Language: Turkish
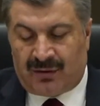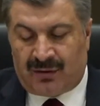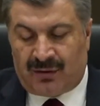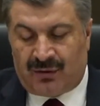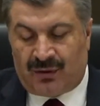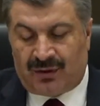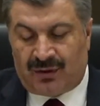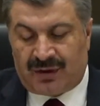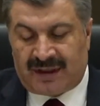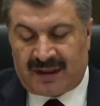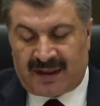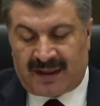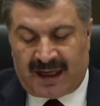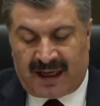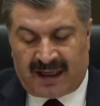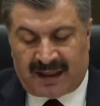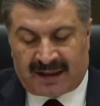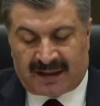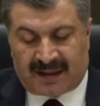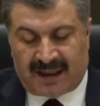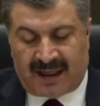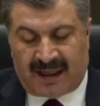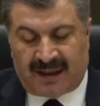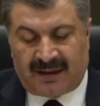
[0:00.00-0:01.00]
Nursin
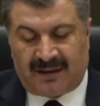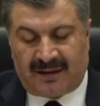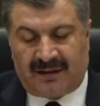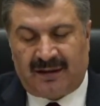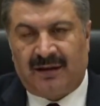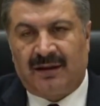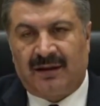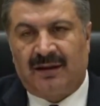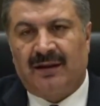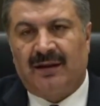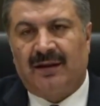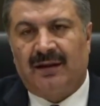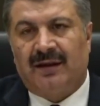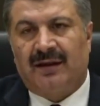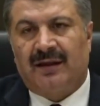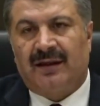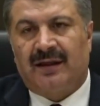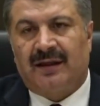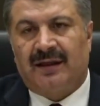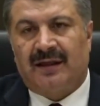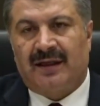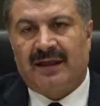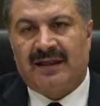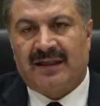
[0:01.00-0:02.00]
Ersen,
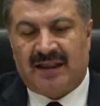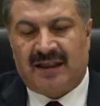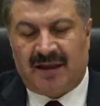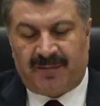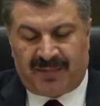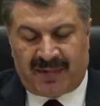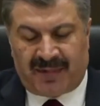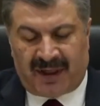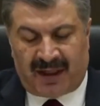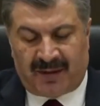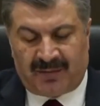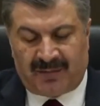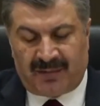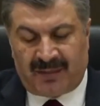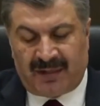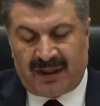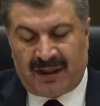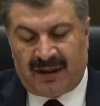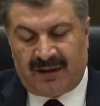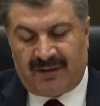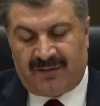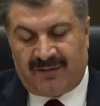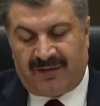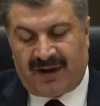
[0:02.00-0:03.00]
Ristiplam
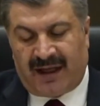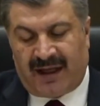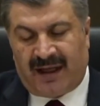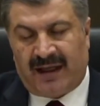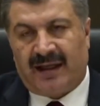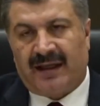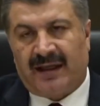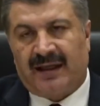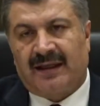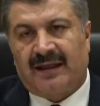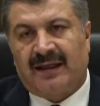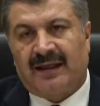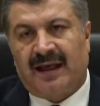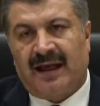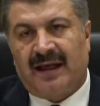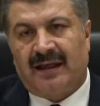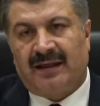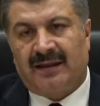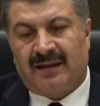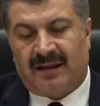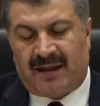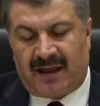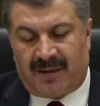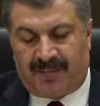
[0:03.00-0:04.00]
ve
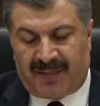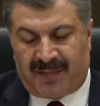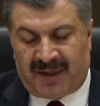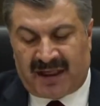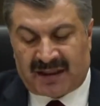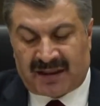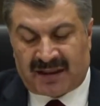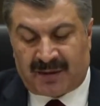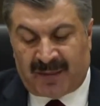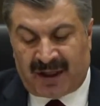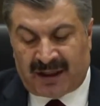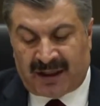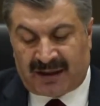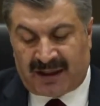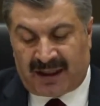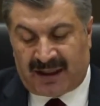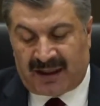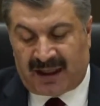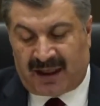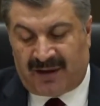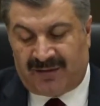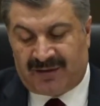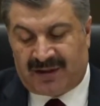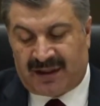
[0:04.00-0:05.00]
gen replasman
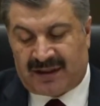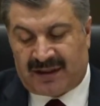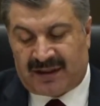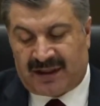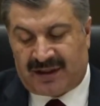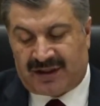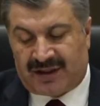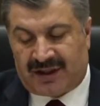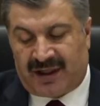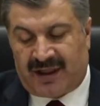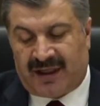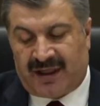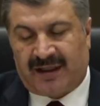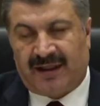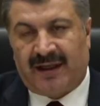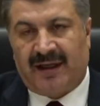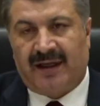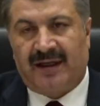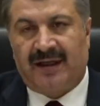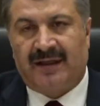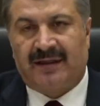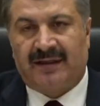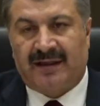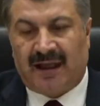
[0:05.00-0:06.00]
tedavisi
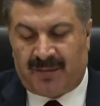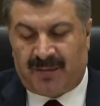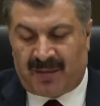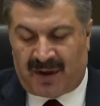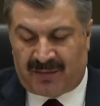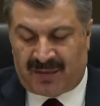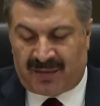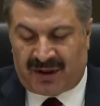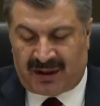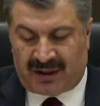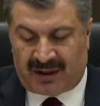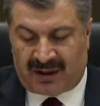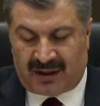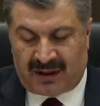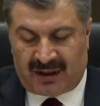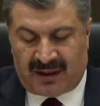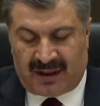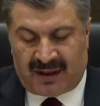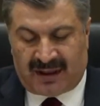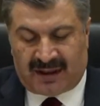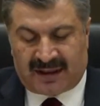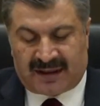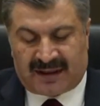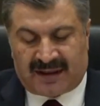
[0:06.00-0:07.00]
seçeneklerinin tamamı
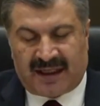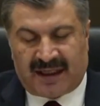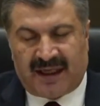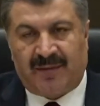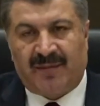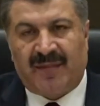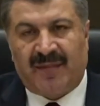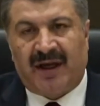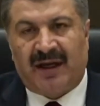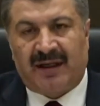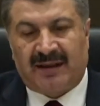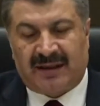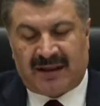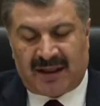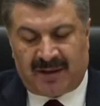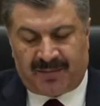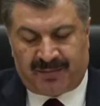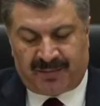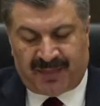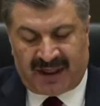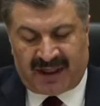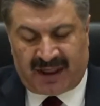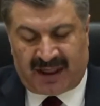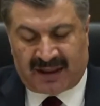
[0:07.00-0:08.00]
SMA
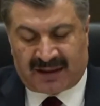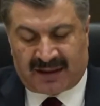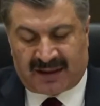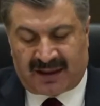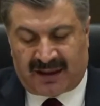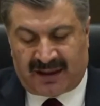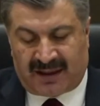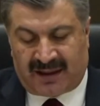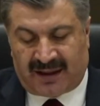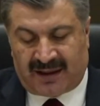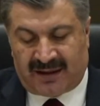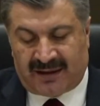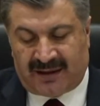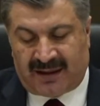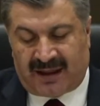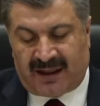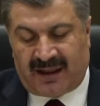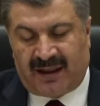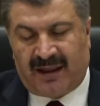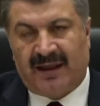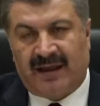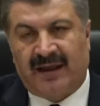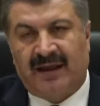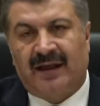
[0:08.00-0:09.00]
tip 1
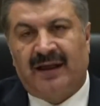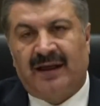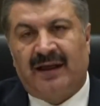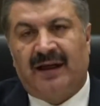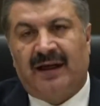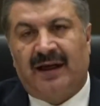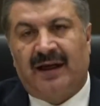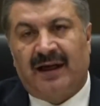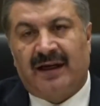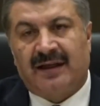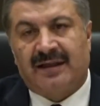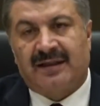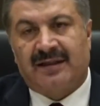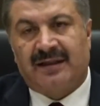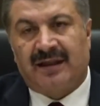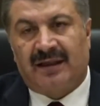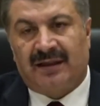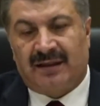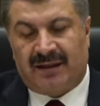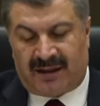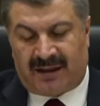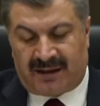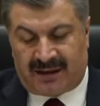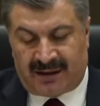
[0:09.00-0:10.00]
hastalarında
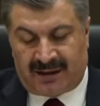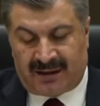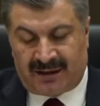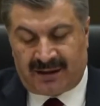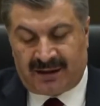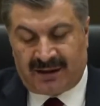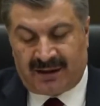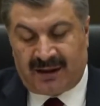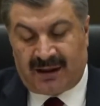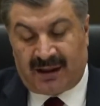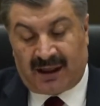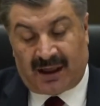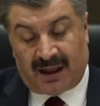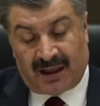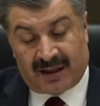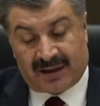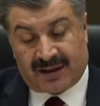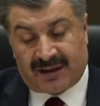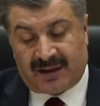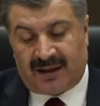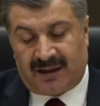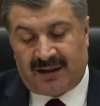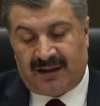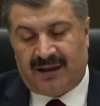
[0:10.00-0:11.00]
hastaların
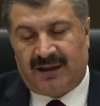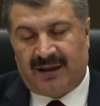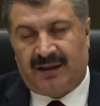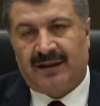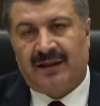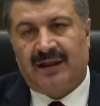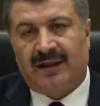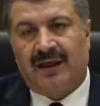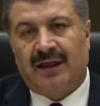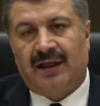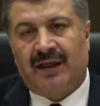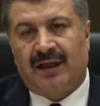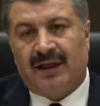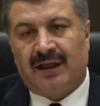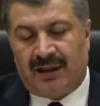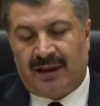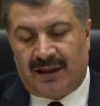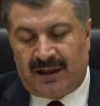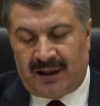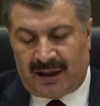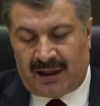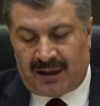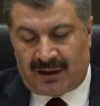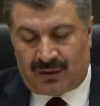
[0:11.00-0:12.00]
hastalığın
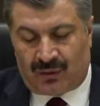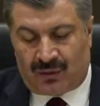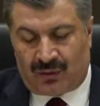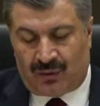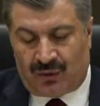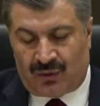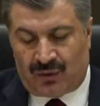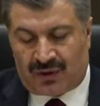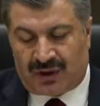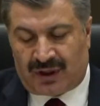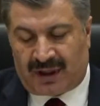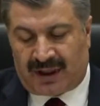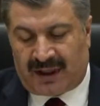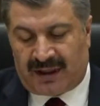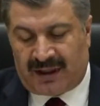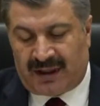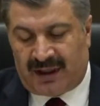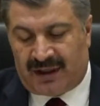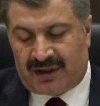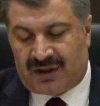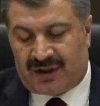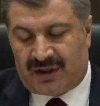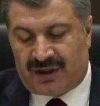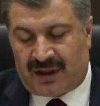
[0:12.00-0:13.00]
ilk üç
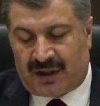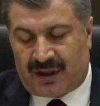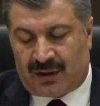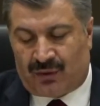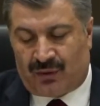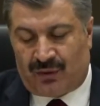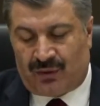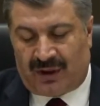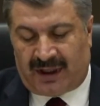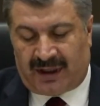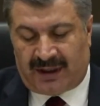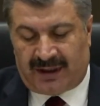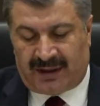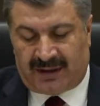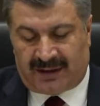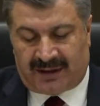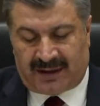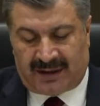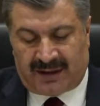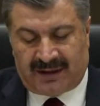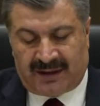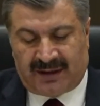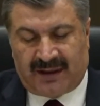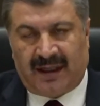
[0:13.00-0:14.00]
ayı içinde
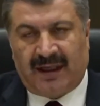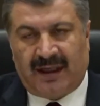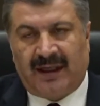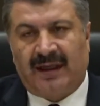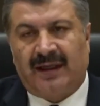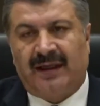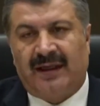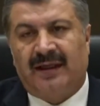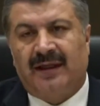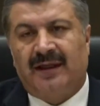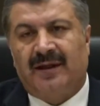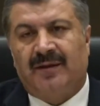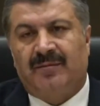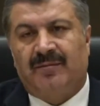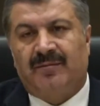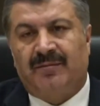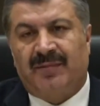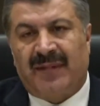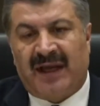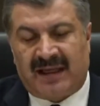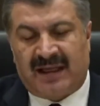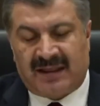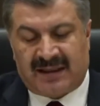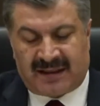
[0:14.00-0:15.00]
kullanıldığında
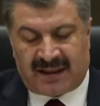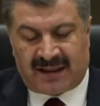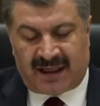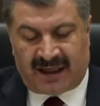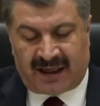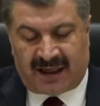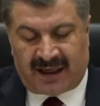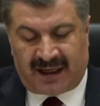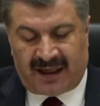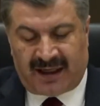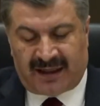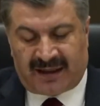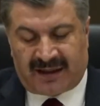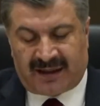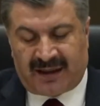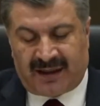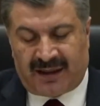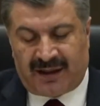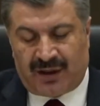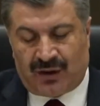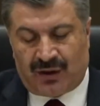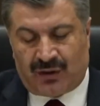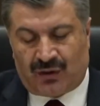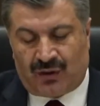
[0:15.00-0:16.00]
benzer
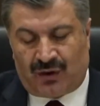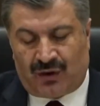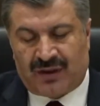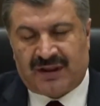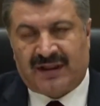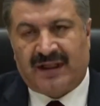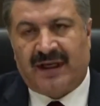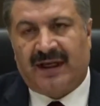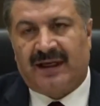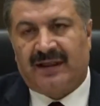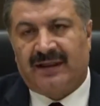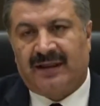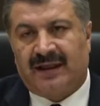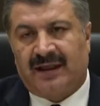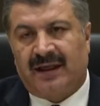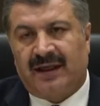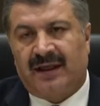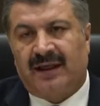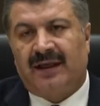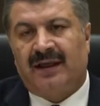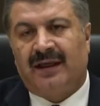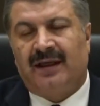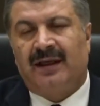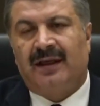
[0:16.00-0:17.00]
etkinlik
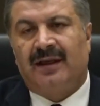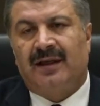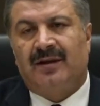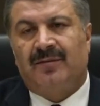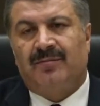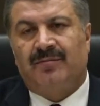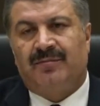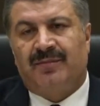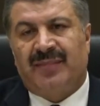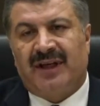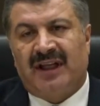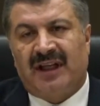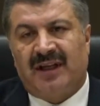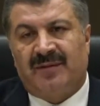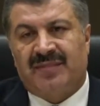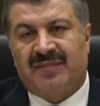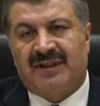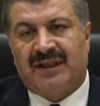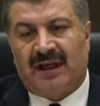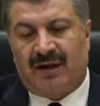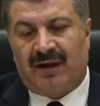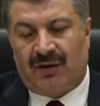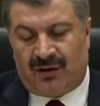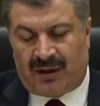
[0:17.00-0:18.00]
gösterdiği
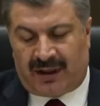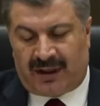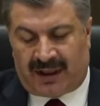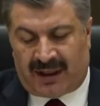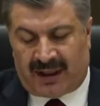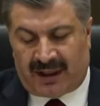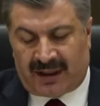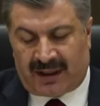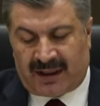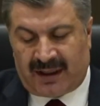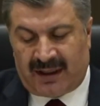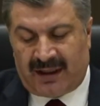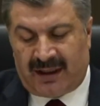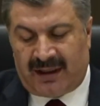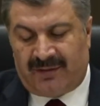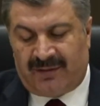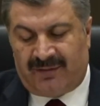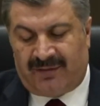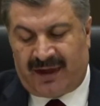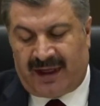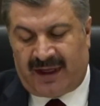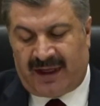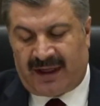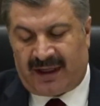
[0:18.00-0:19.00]
bilimsel olarak
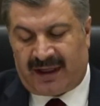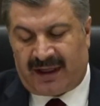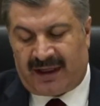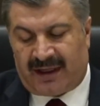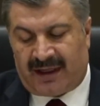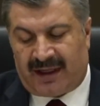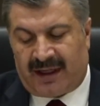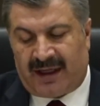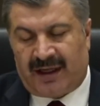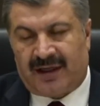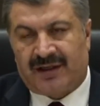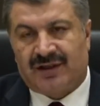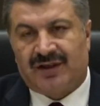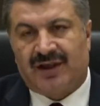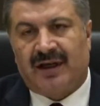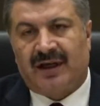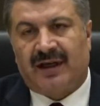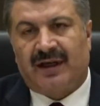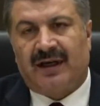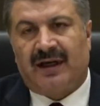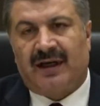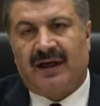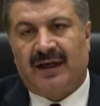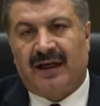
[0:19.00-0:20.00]
ve
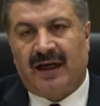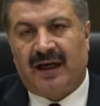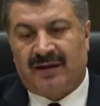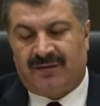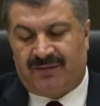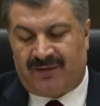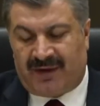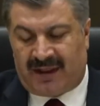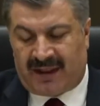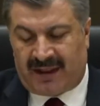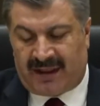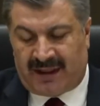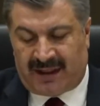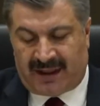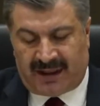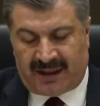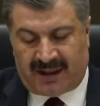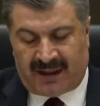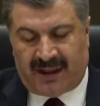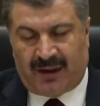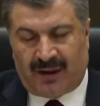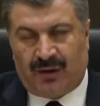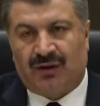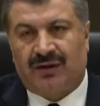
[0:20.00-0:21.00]
gerçek hayat
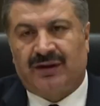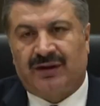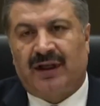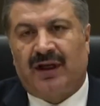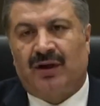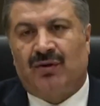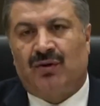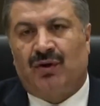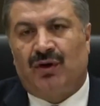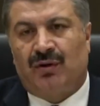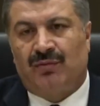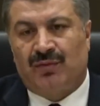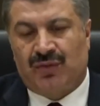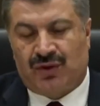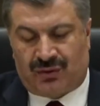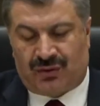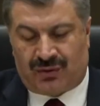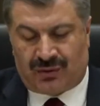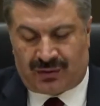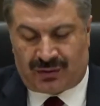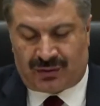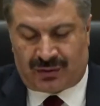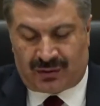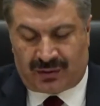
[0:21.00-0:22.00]
verileriyle ortaya
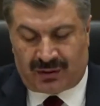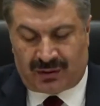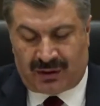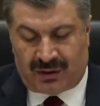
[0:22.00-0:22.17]
konmuştur.